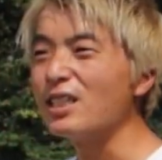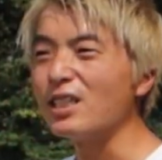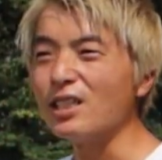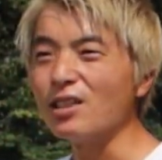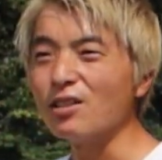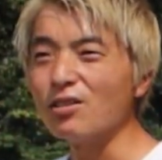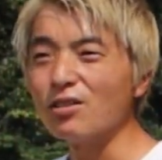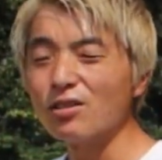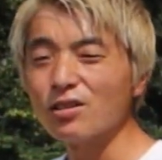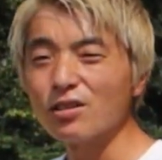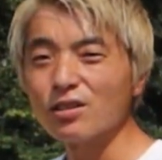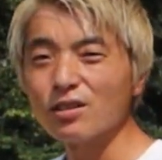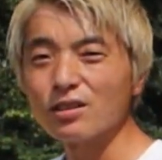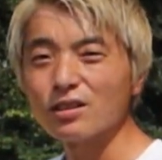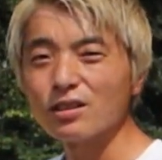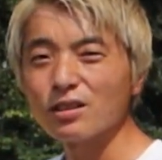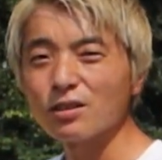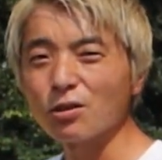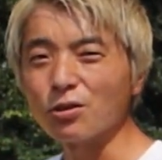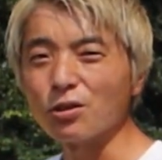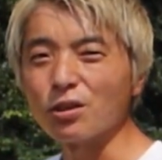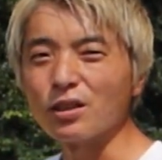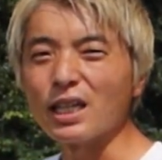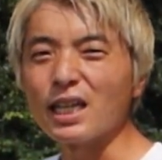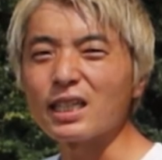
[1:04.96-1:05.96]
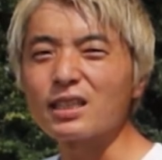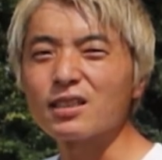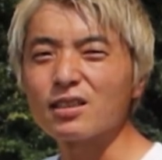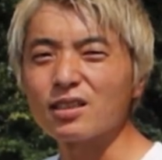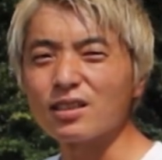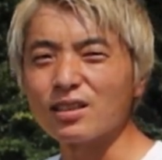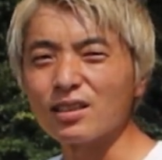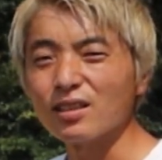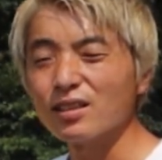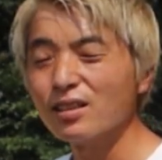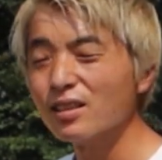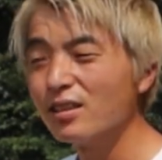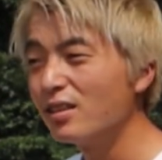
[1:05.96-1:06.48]
敷の、この
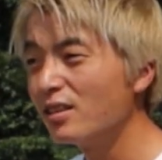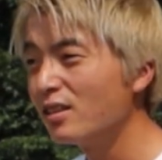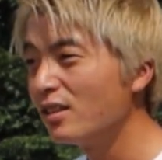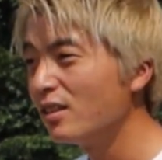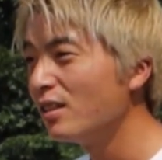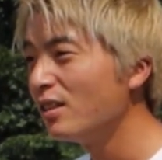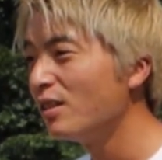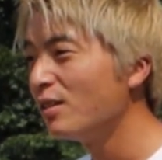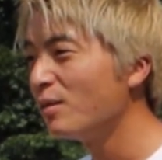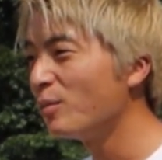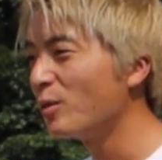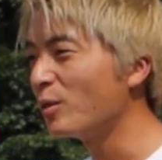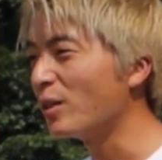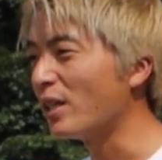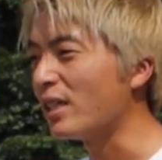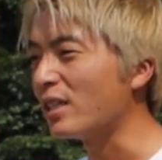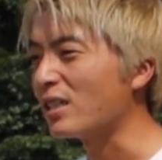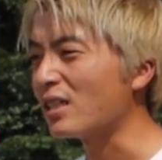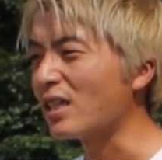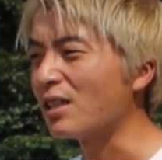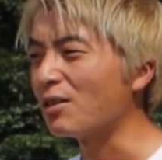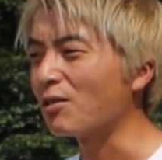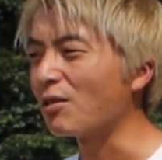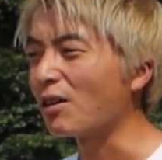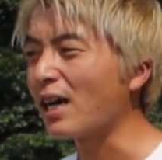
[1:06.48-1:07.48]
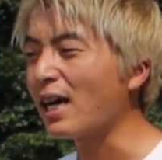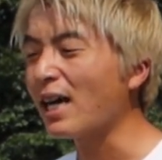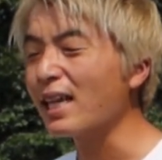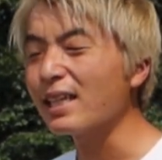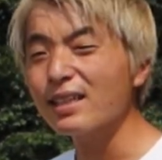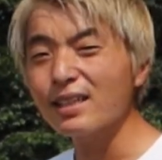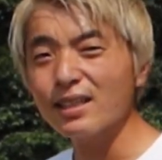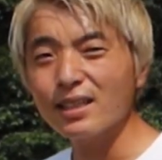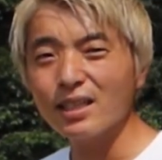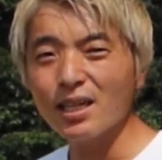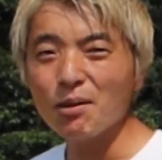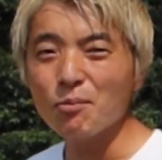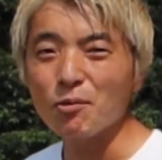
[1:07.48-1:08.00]
夏。もうね、
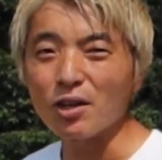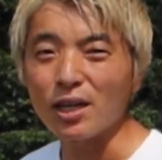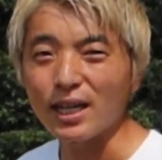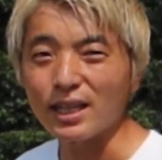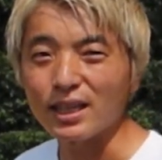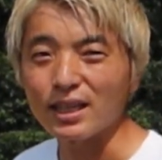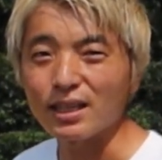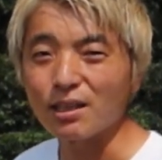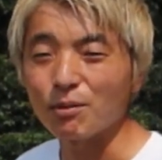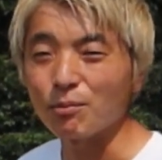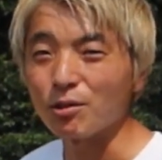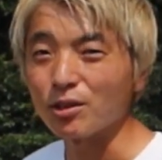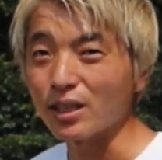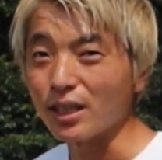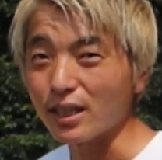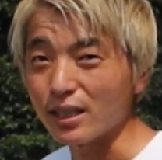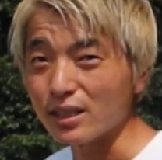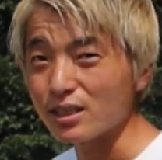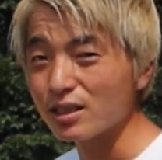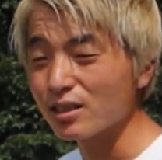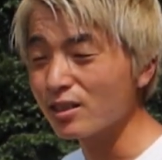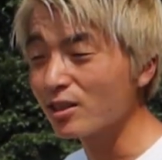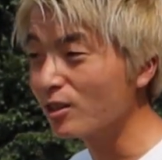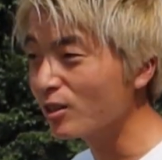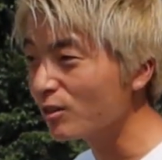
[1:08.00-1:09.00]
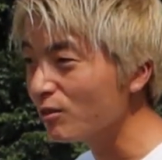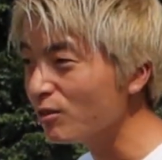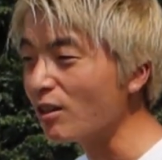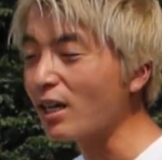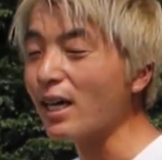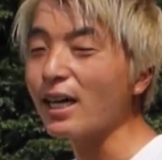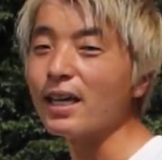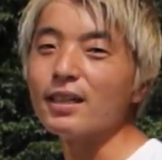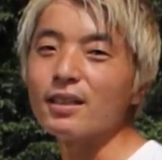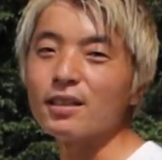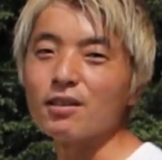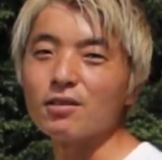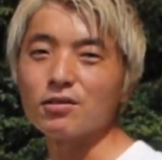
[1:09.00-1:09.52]
買っても買ってもね、すぐ
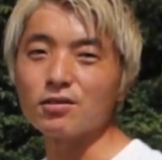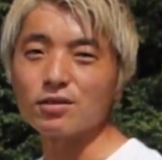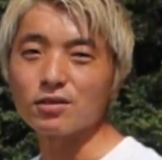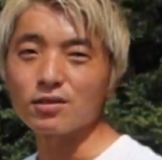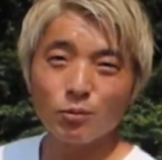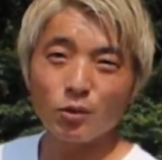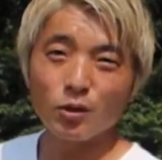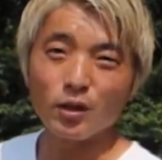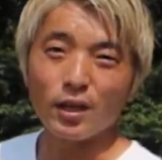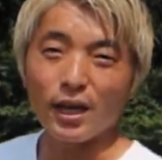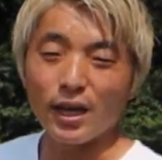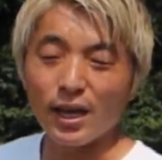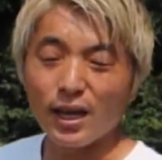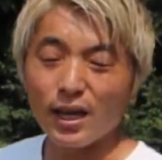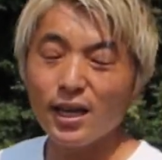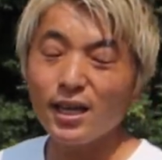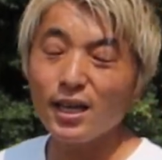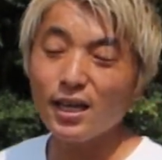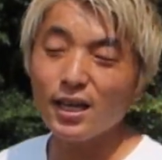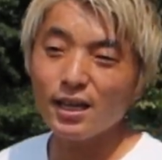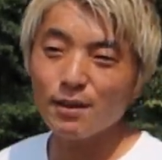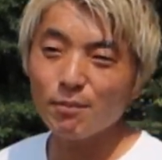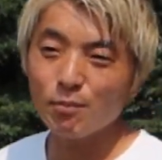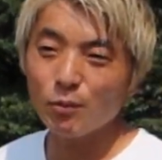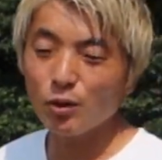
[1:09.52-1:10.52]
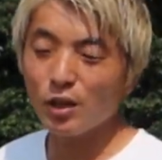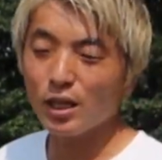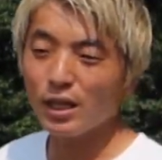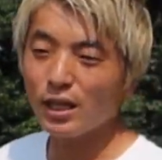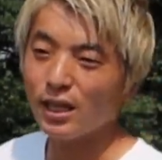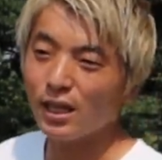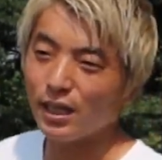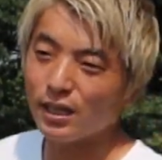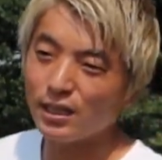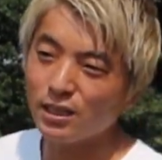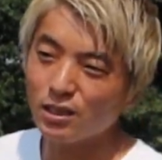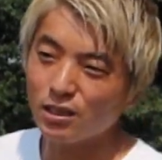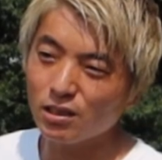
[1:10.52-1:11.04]
生えてく。もうね、延々もうな
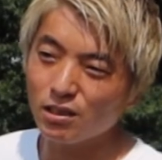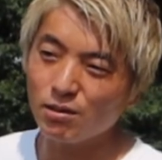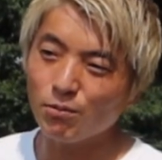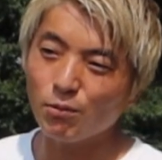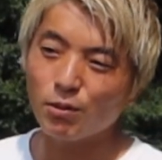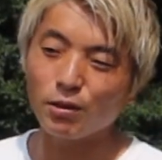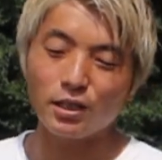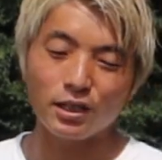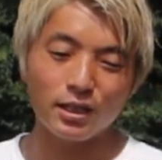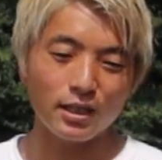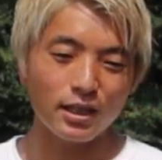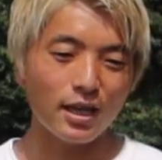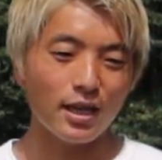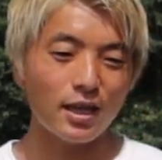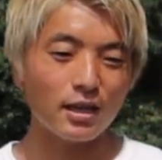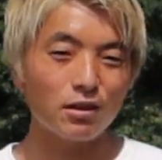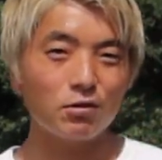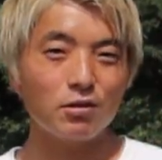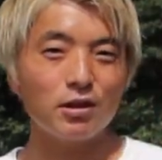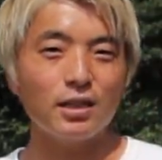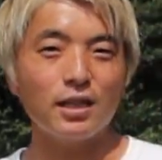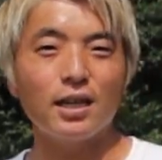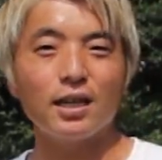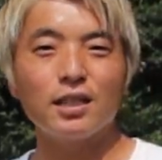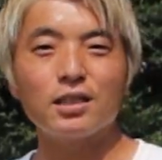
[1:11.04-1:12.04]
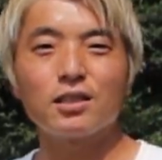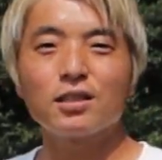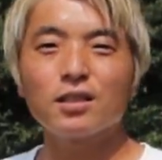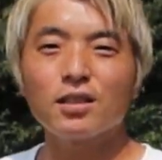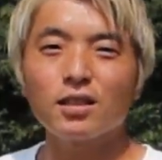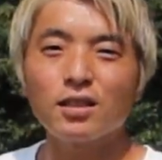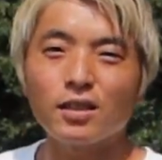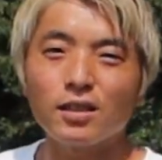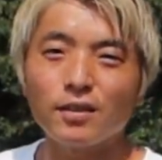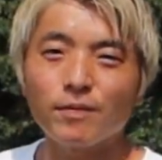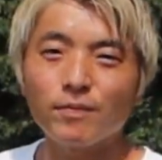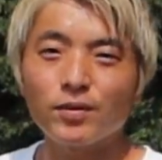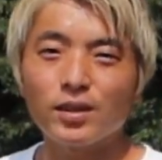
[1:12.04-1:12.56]
んかいつも来て、とりあえ
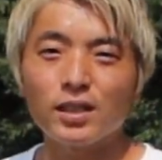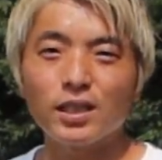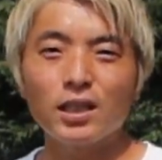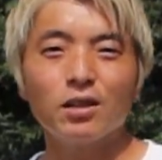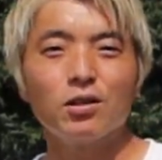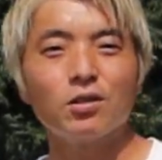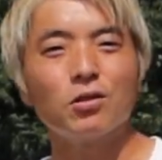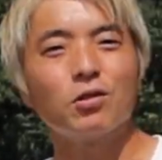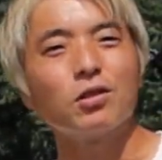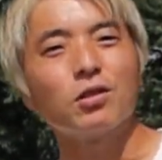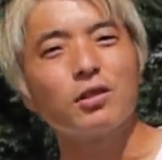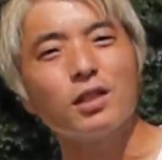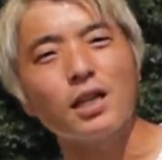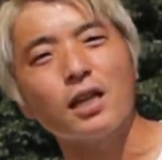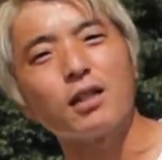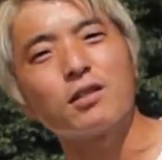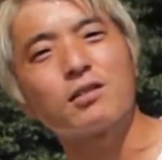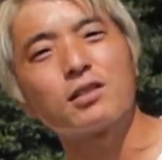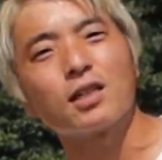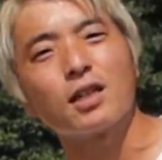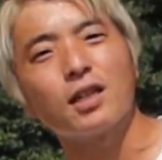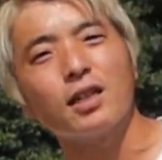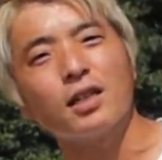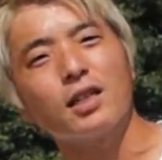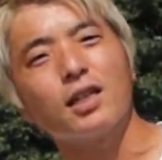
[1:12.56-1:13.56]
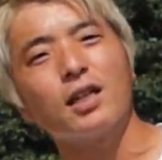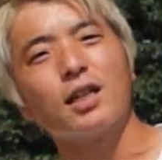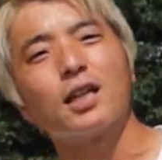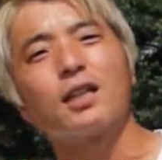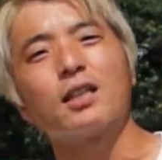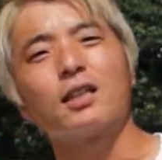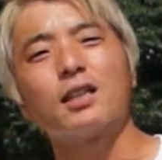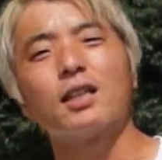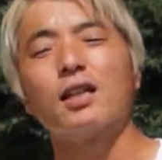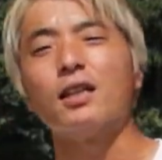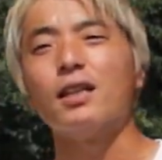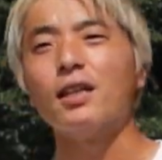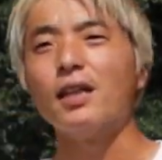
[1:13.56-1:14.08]
ず、電動のね、草刈り機
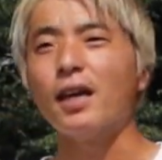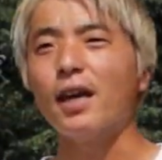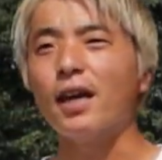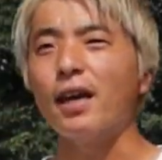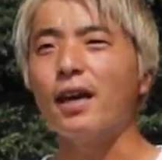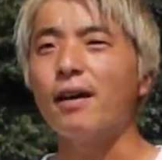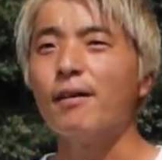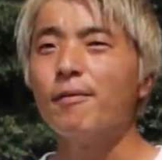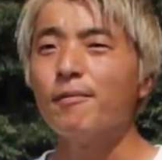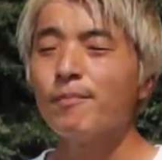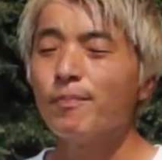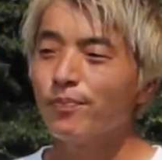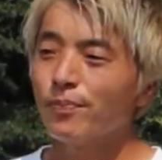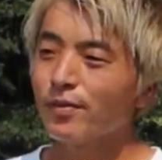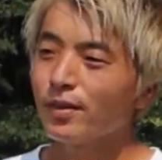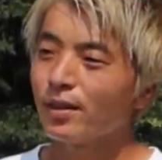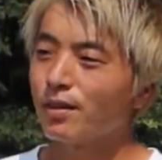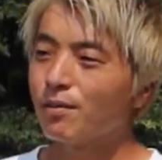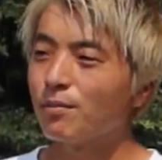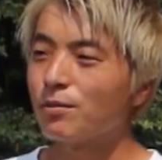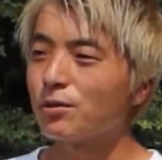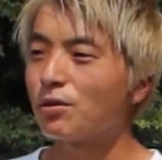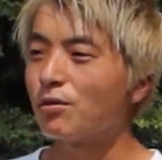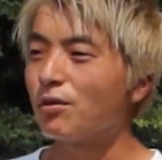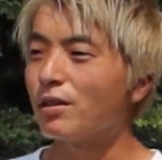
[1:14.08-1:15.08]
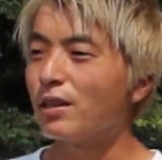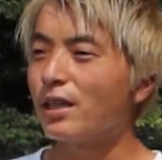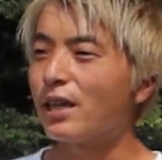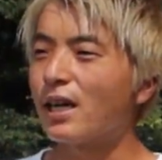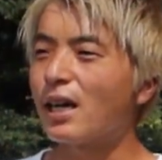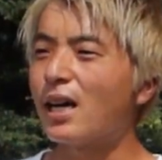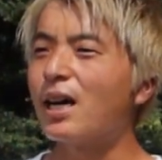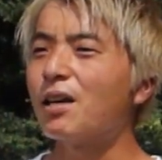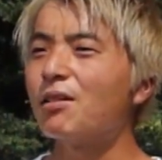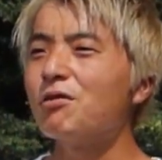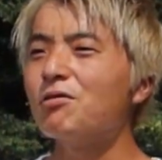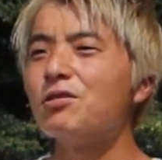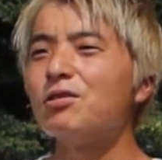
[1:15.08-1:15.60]
買ったんで、もうそれで
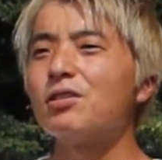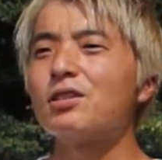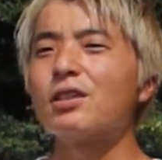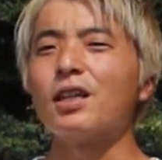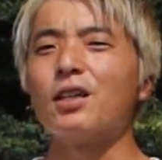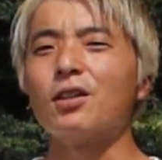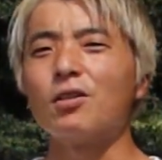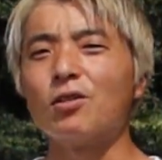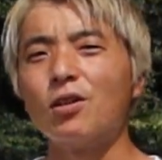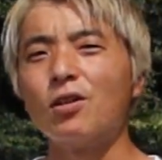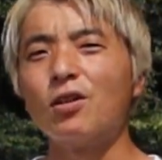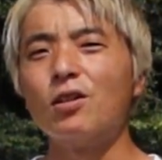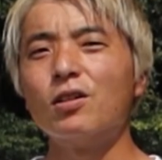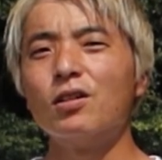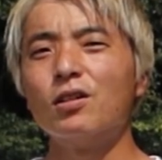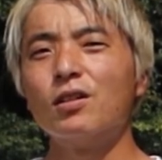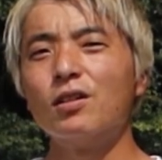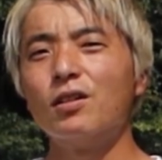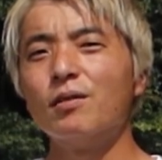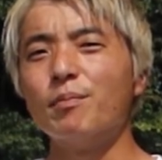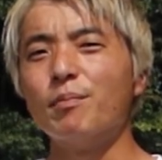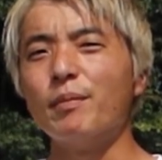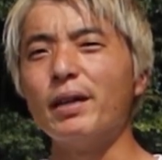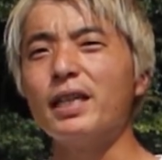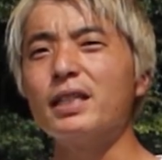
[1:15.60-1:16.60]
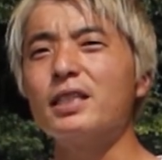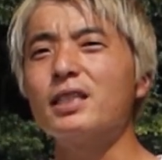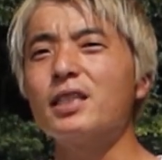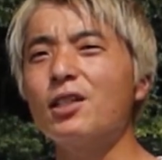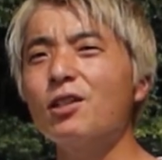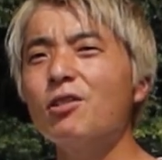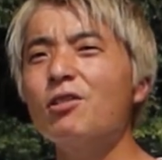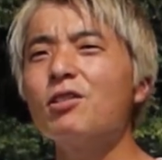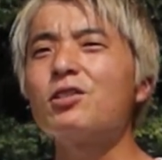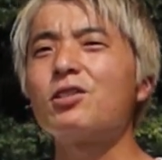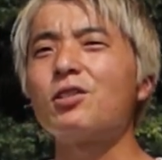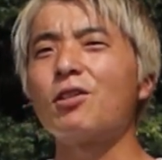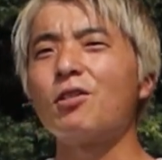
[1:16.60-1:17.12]
刈るんですけど、めっちゃ
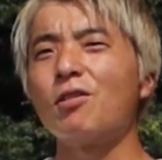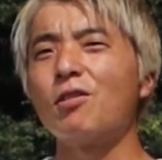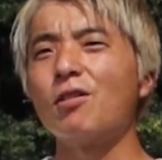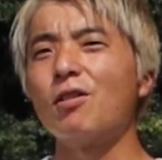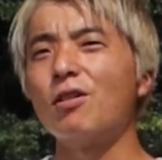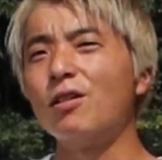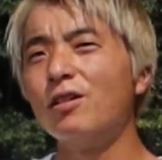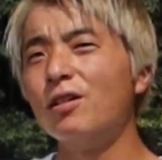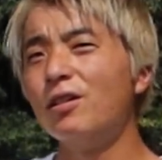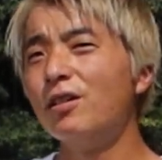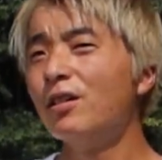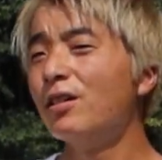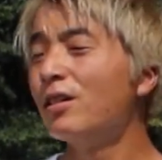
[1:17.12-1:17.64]
広いんですよ、こ